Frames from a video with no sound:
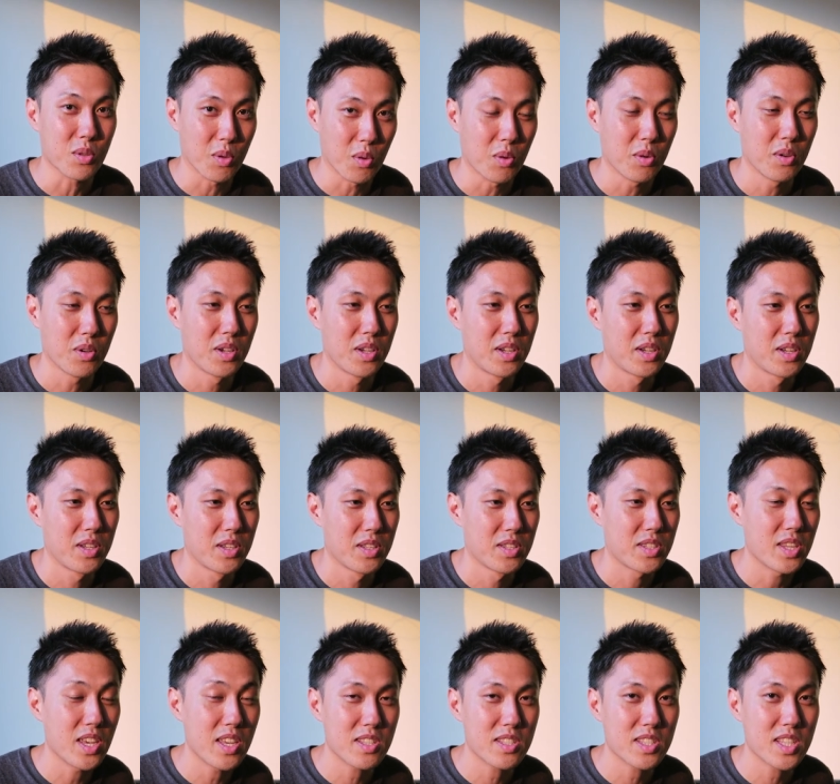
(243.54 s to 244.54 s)
いの
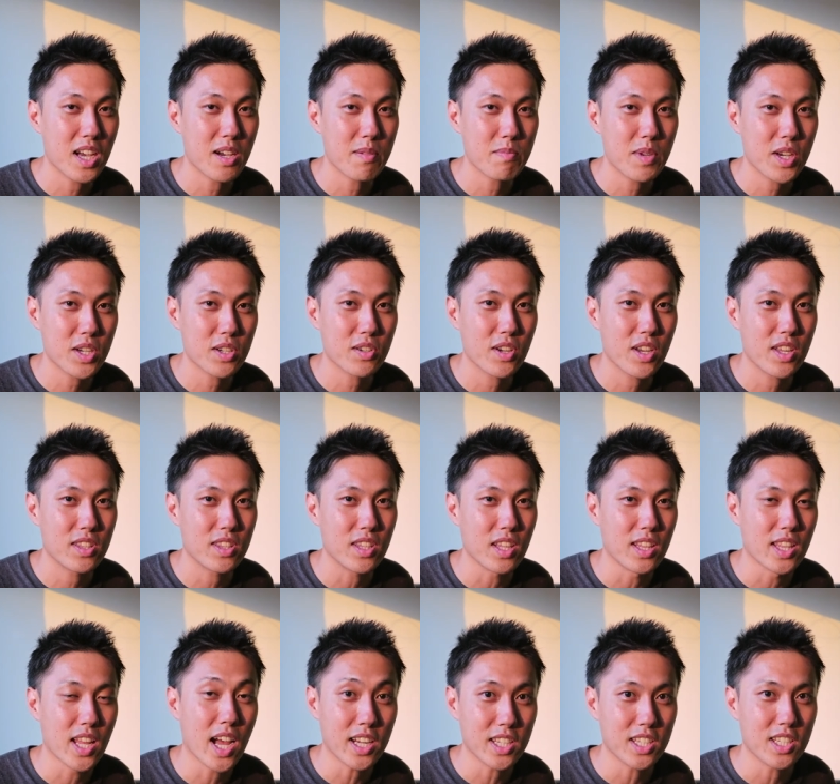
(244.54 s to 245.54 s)
?1300 円って
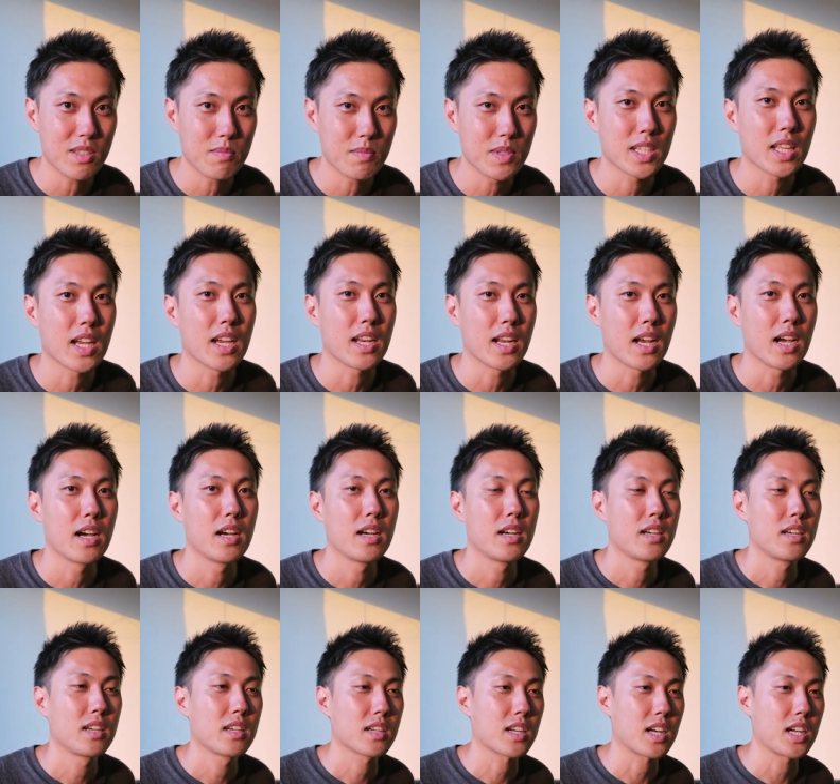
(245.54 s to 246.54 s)
何みたいな
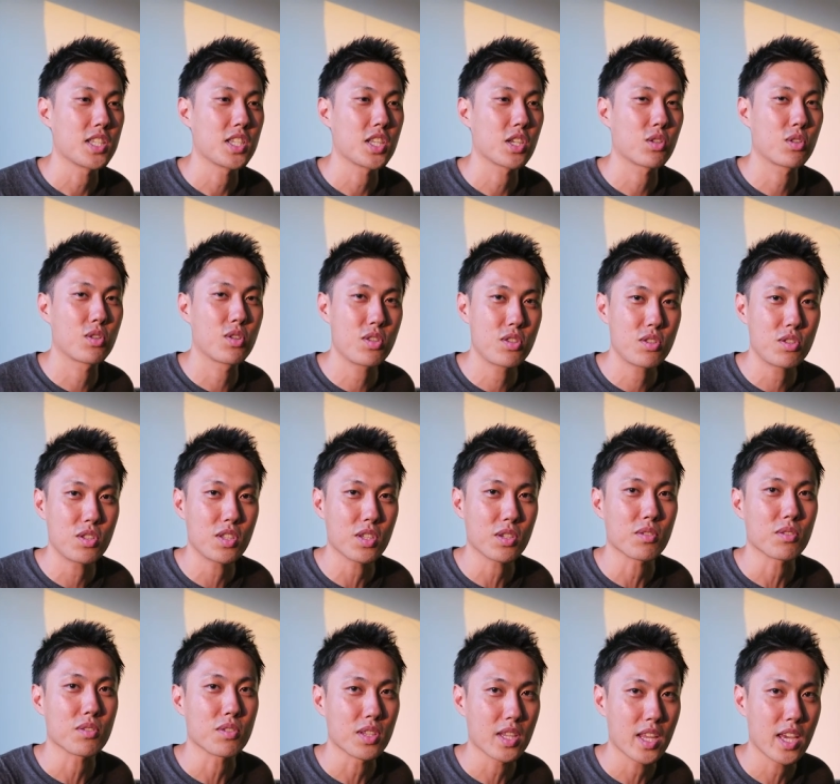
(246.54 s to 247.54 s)
感じで食いついて
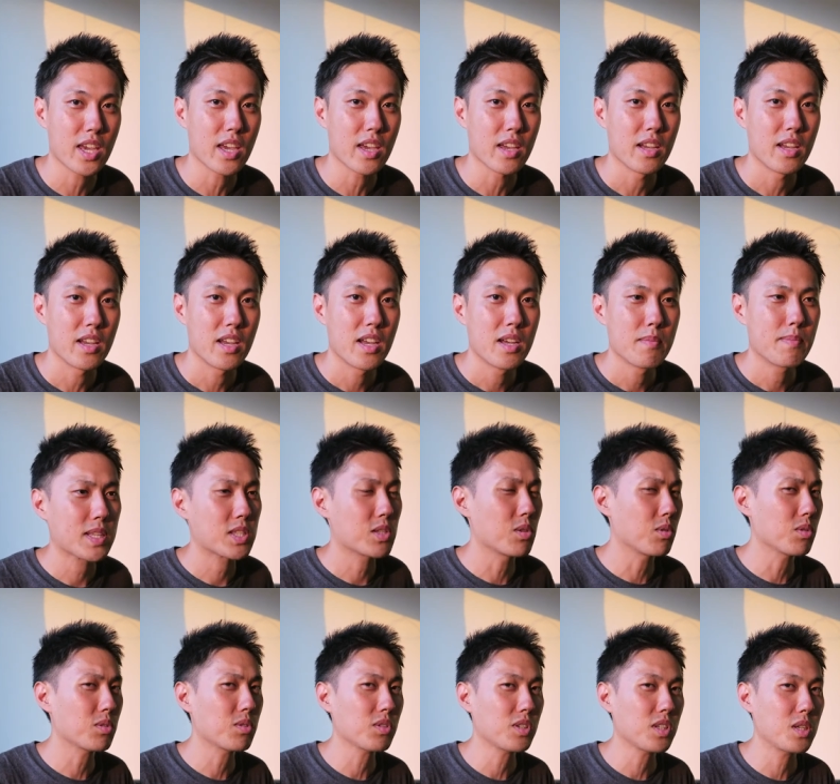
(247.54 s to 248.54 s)
くるんで、まあ
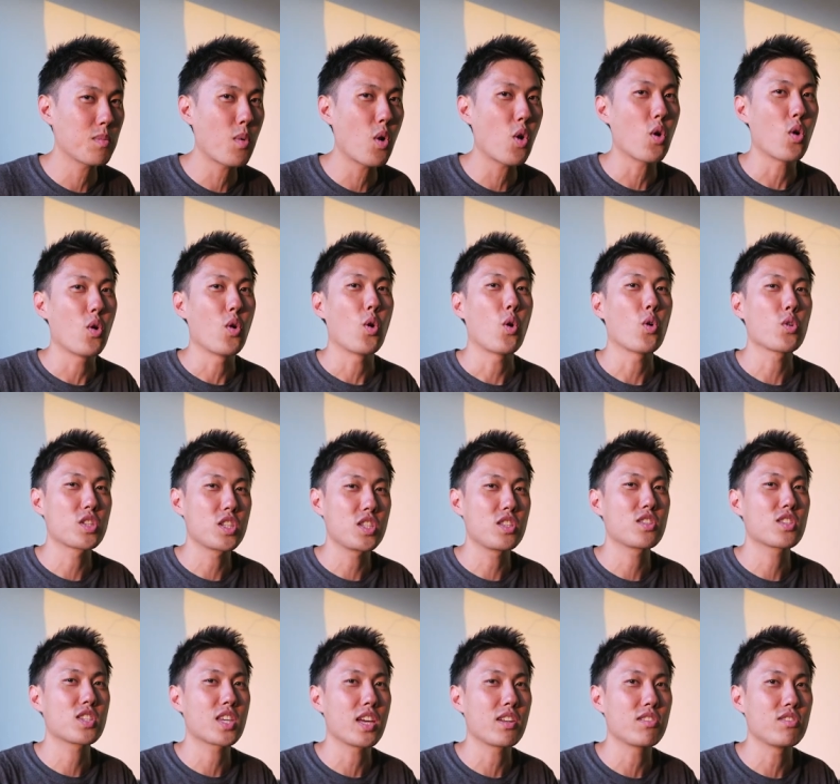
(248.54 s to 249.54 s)
その時も押
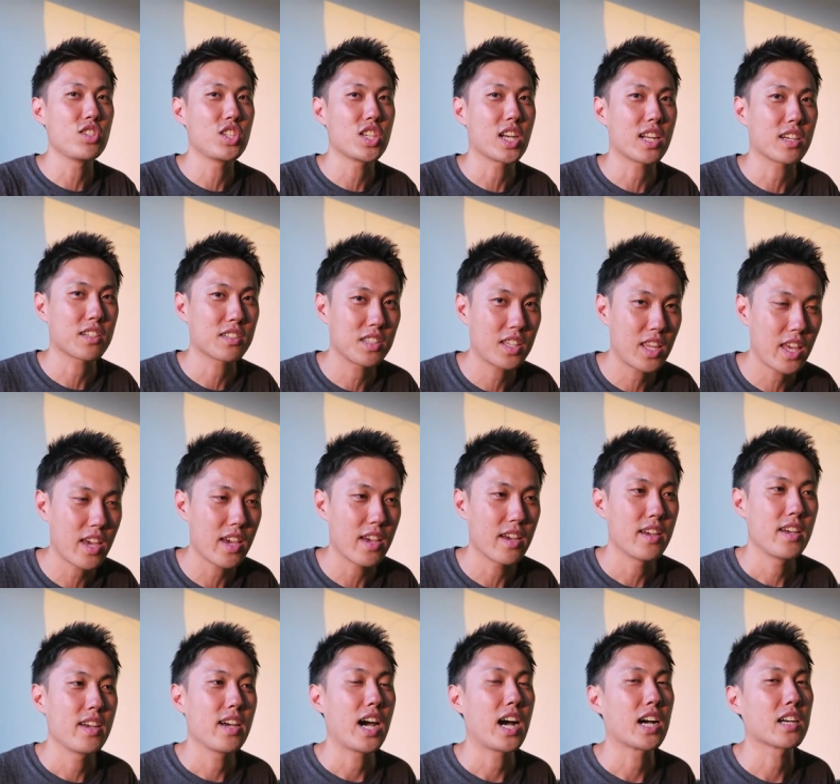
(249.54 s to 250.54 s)
し付けるんじゃなく
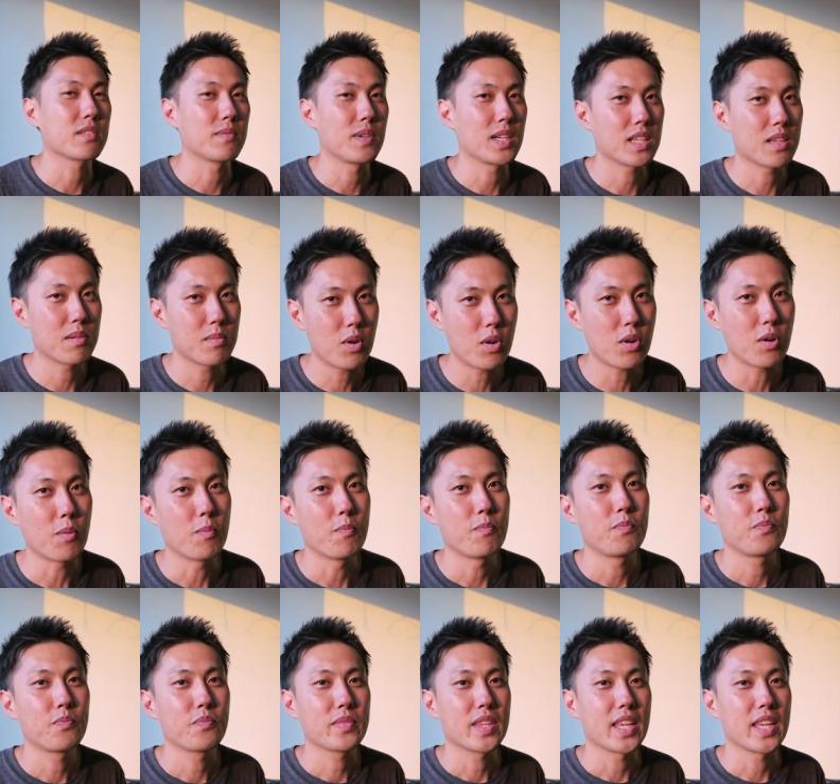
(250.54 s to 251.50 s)
て、あくまでも、